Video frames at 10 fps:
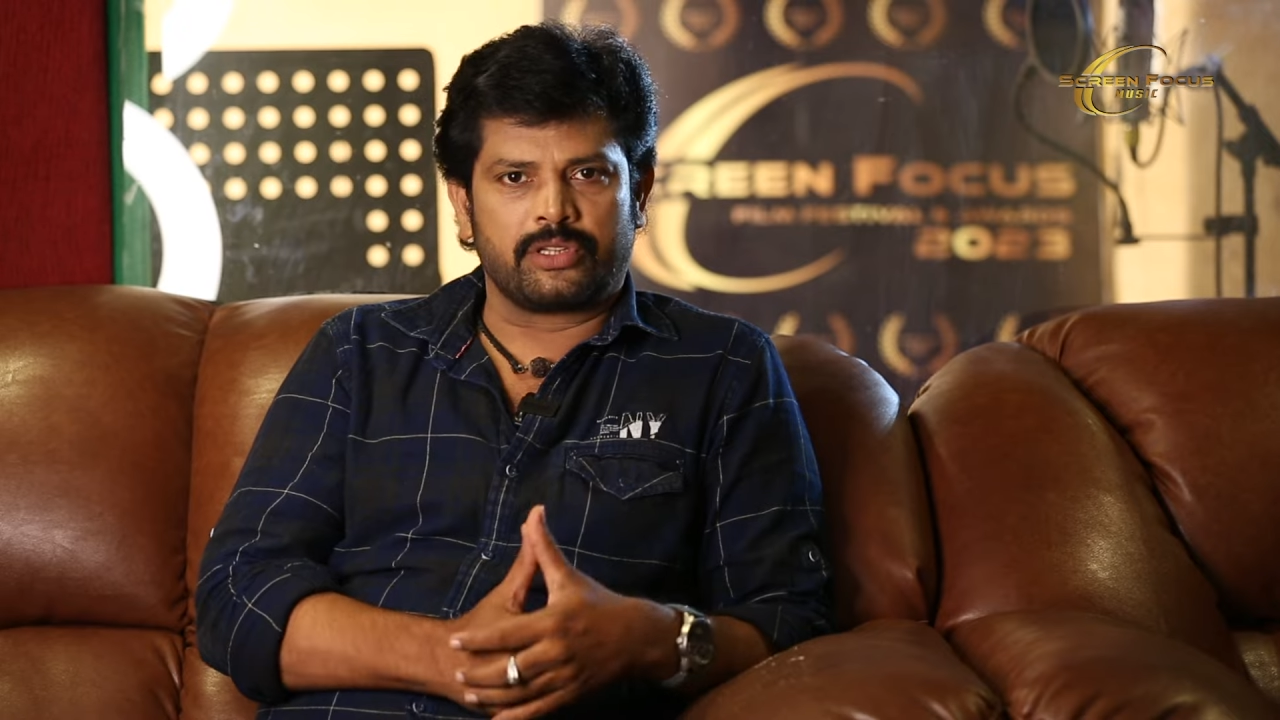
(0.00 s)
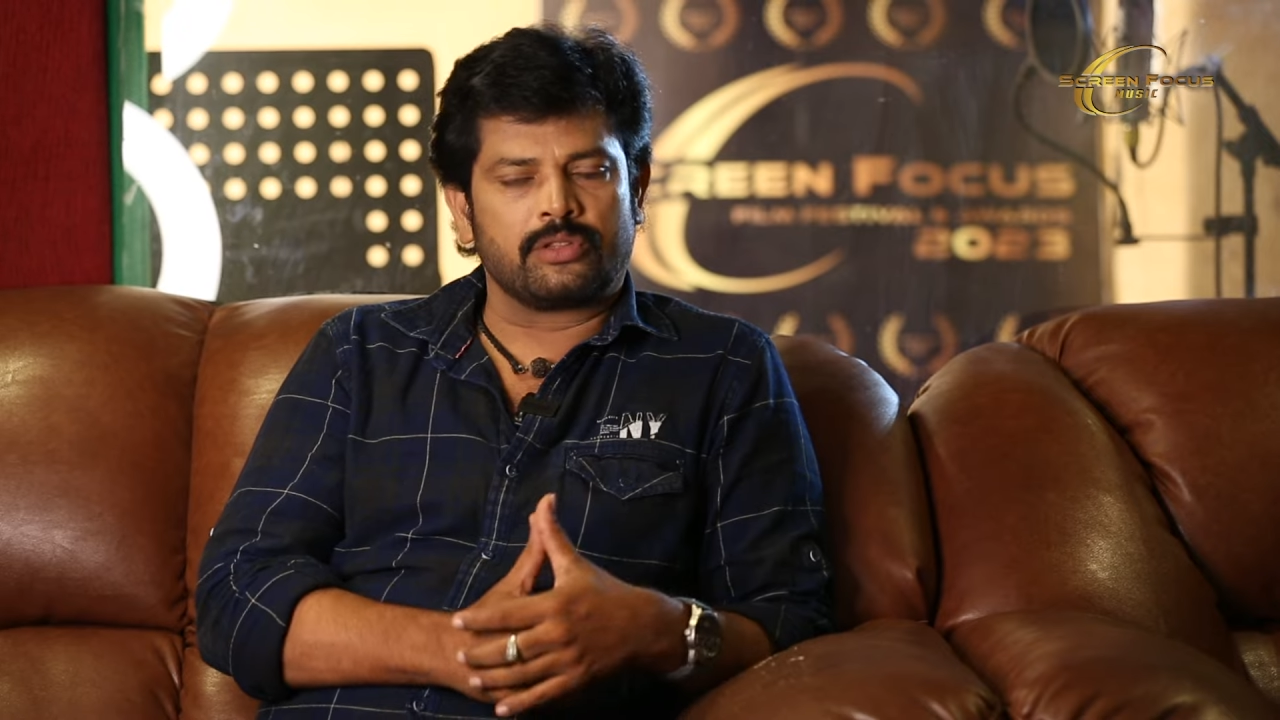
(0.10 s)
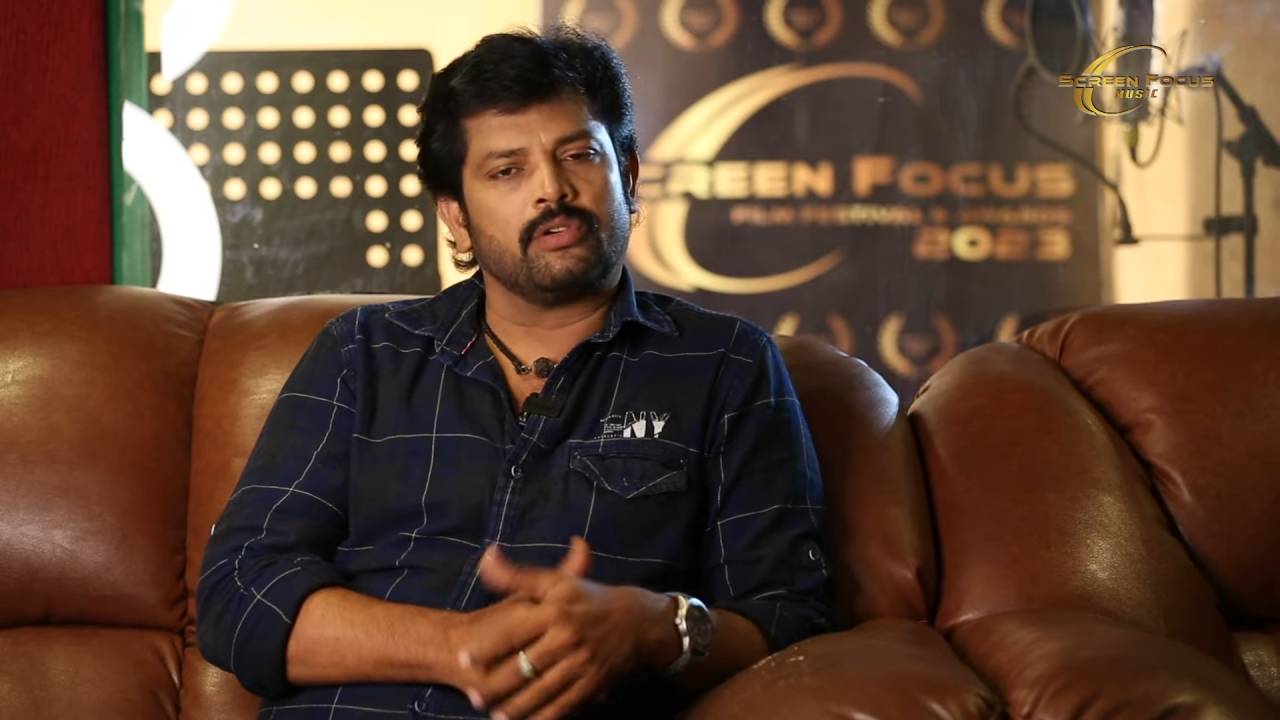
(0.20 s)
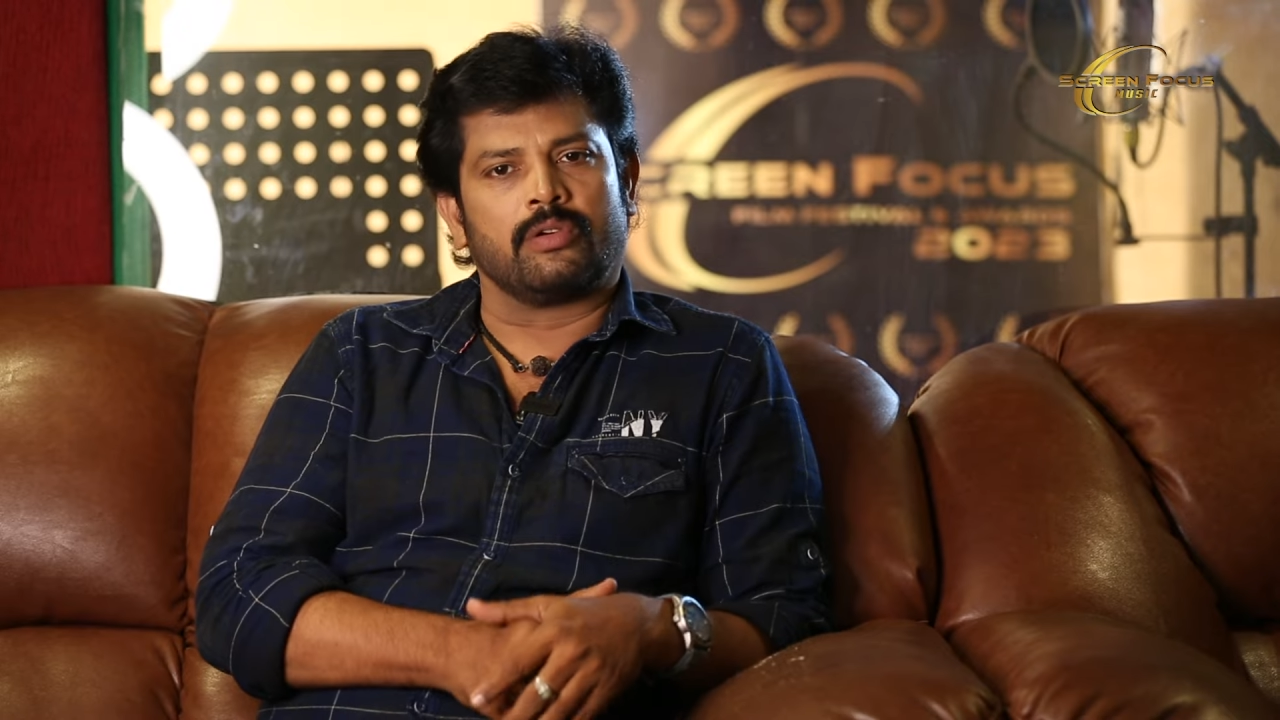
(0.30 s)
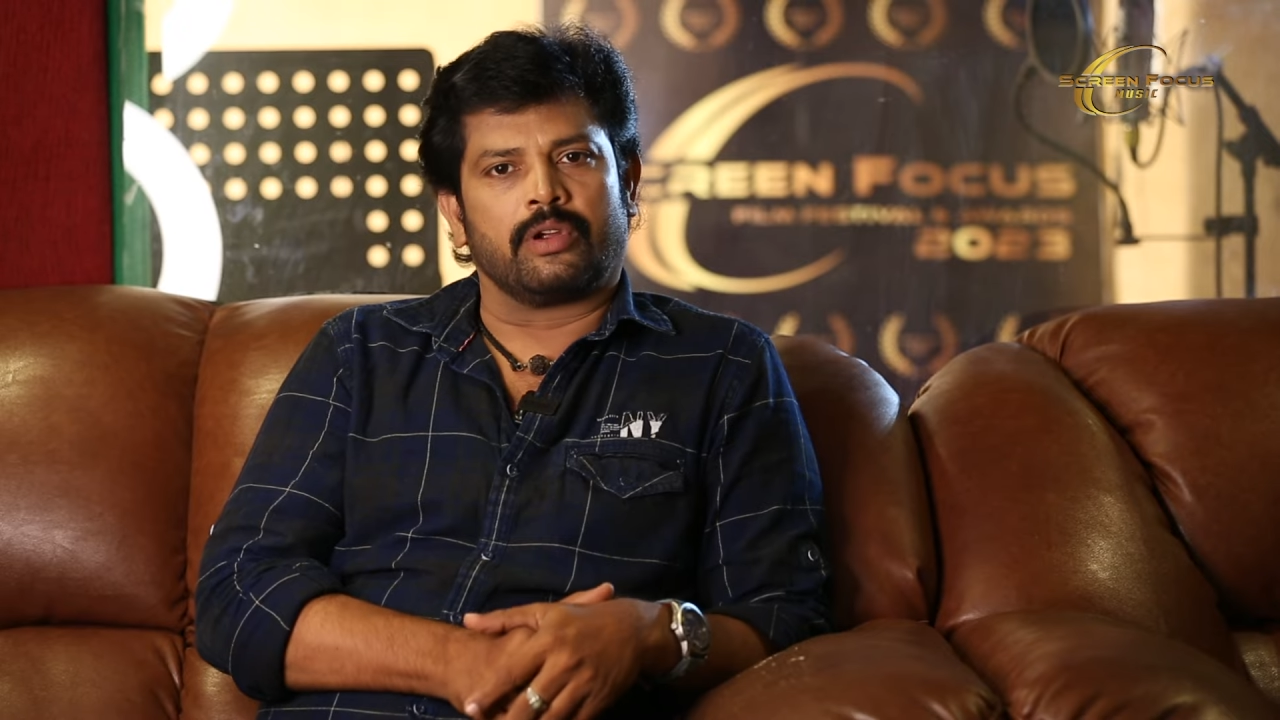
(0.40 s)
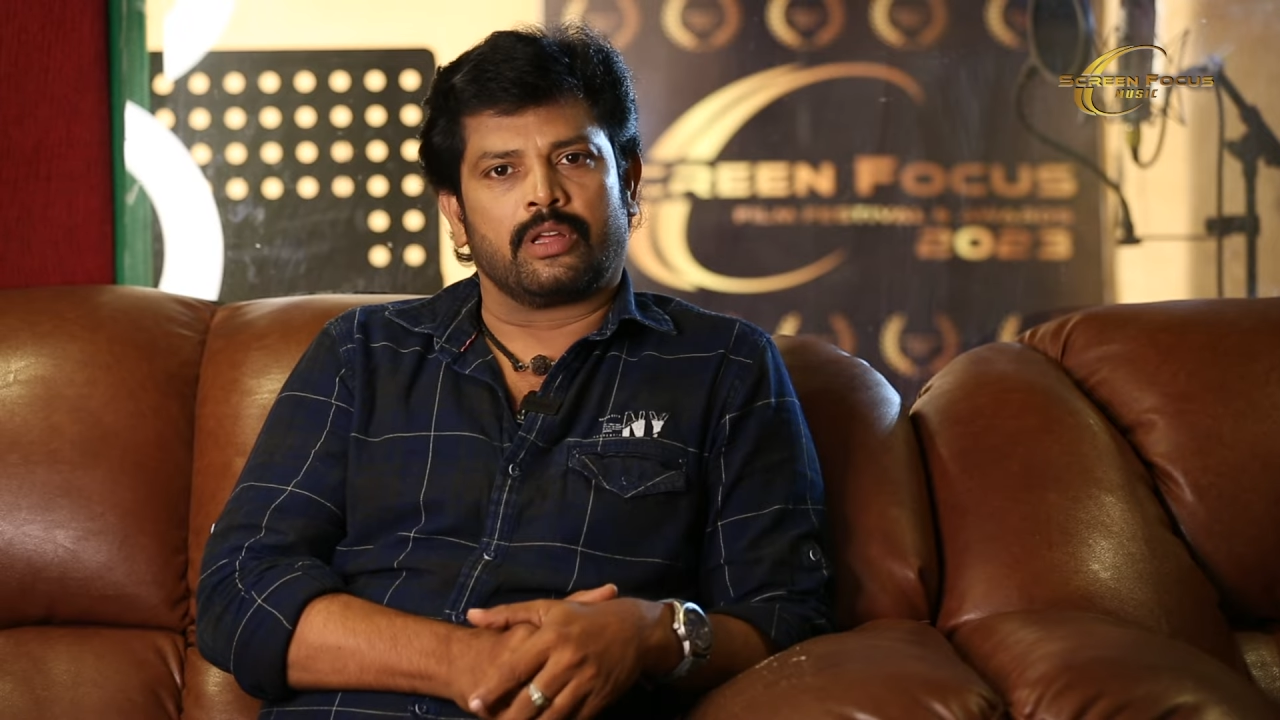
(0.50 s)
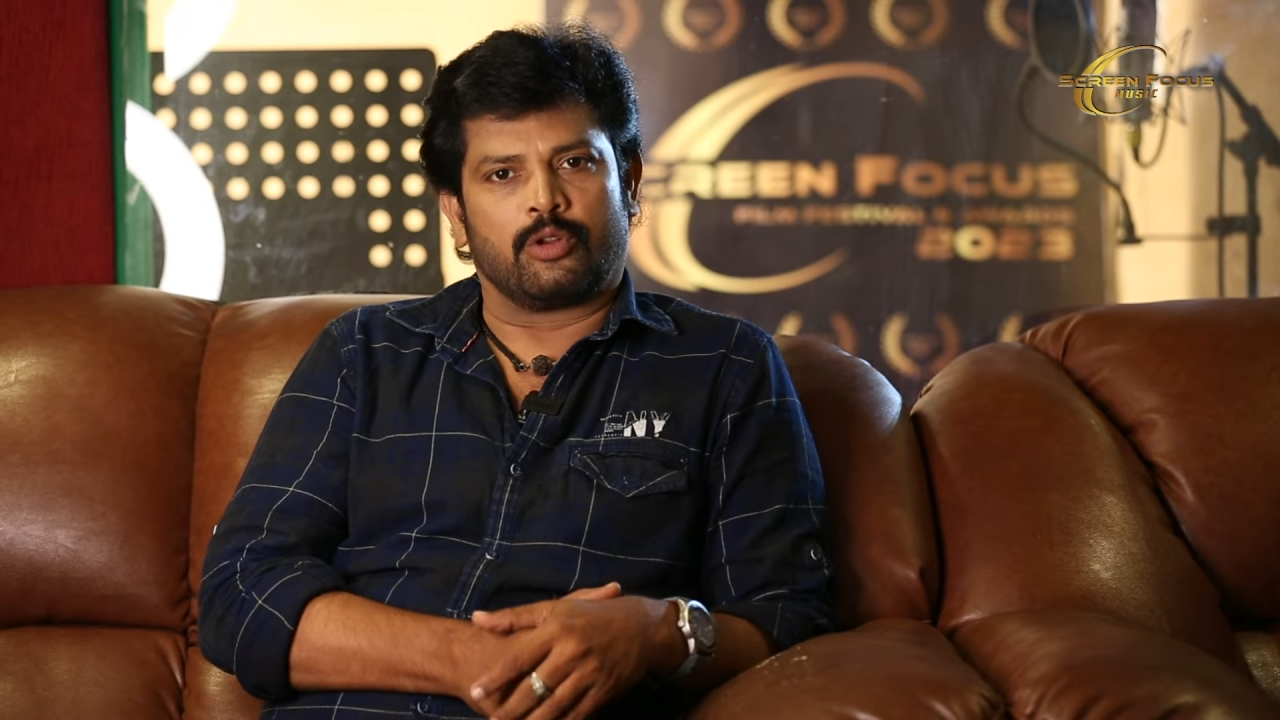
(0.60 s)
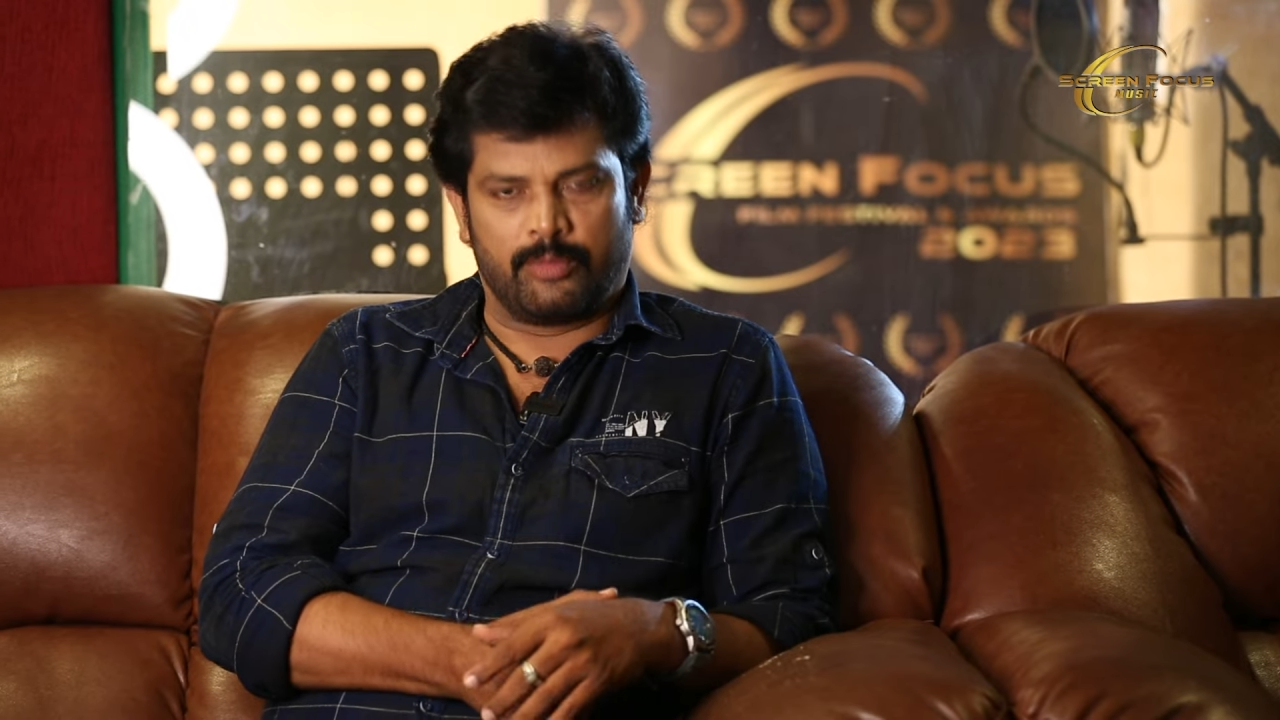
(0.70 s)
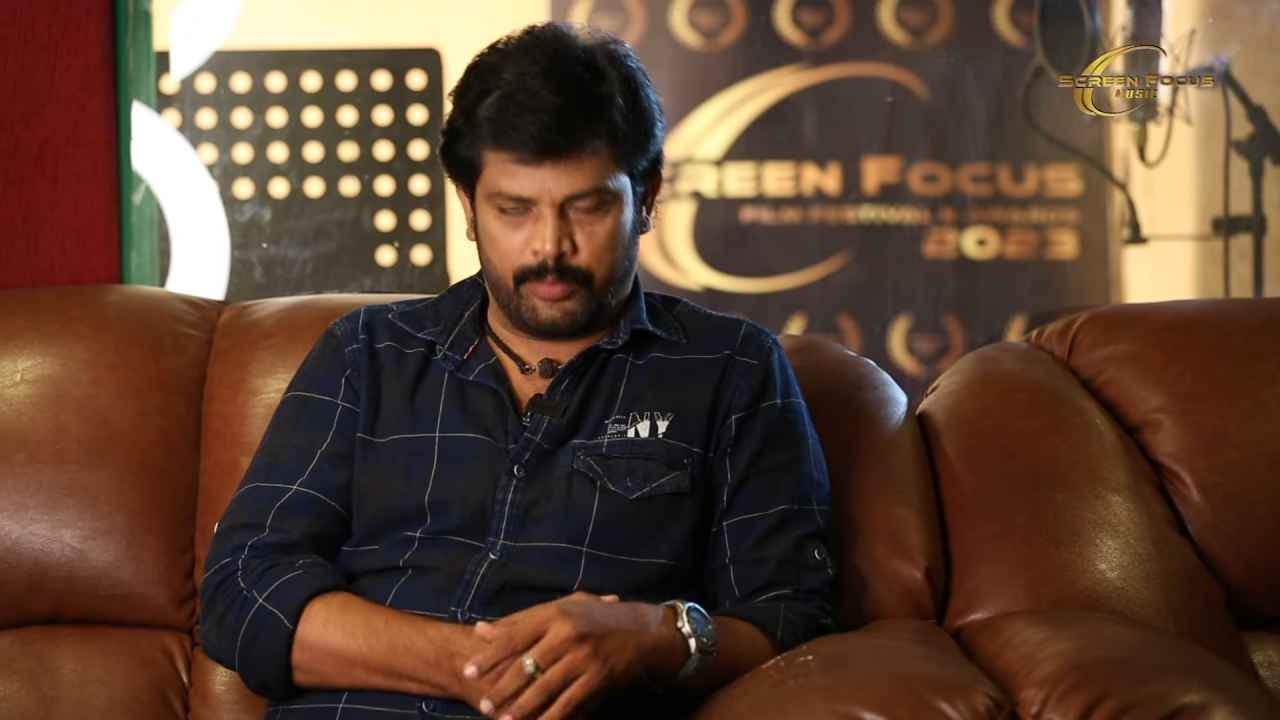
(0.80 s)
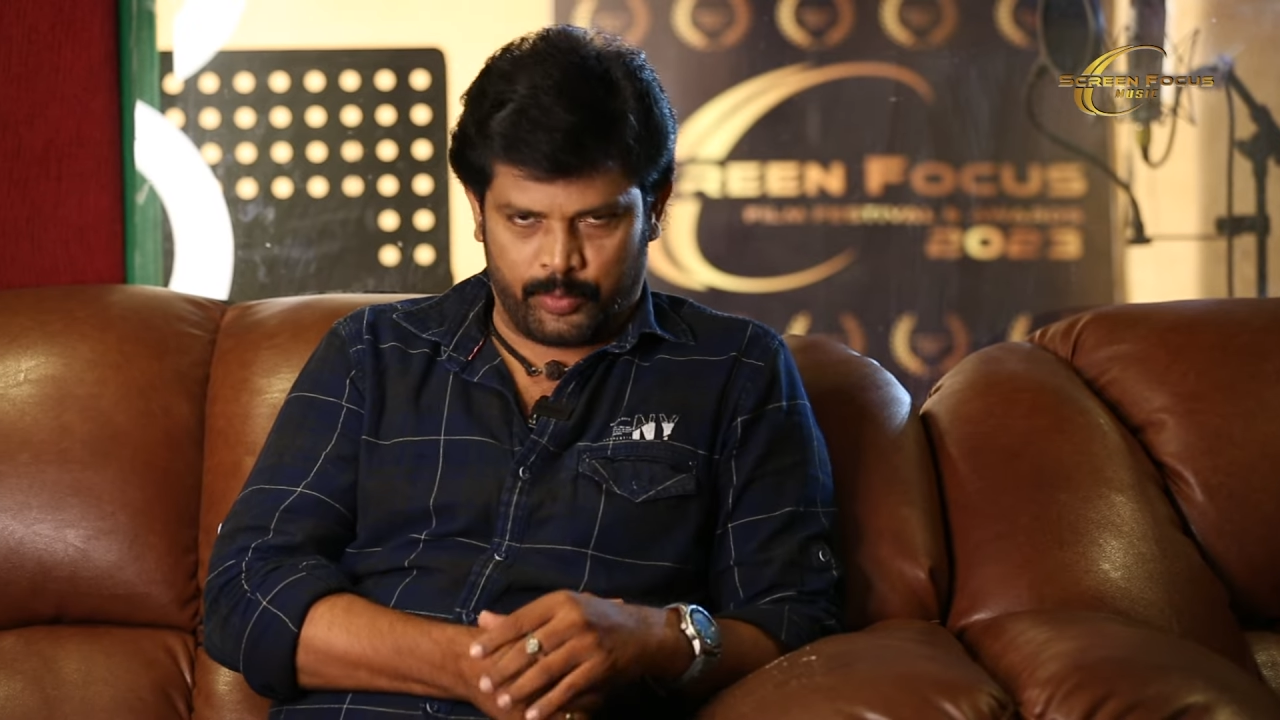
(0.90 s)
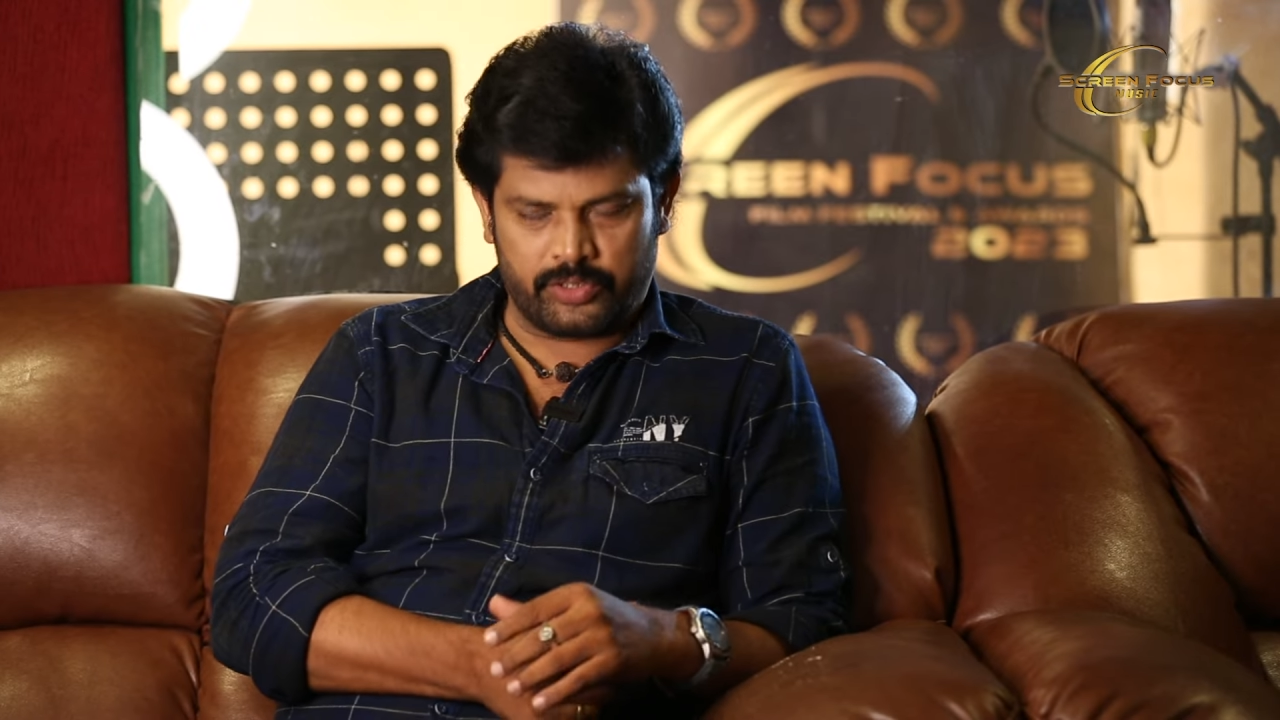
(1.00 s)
விஷயத்துக்கும் எனக்கு ரொம்ப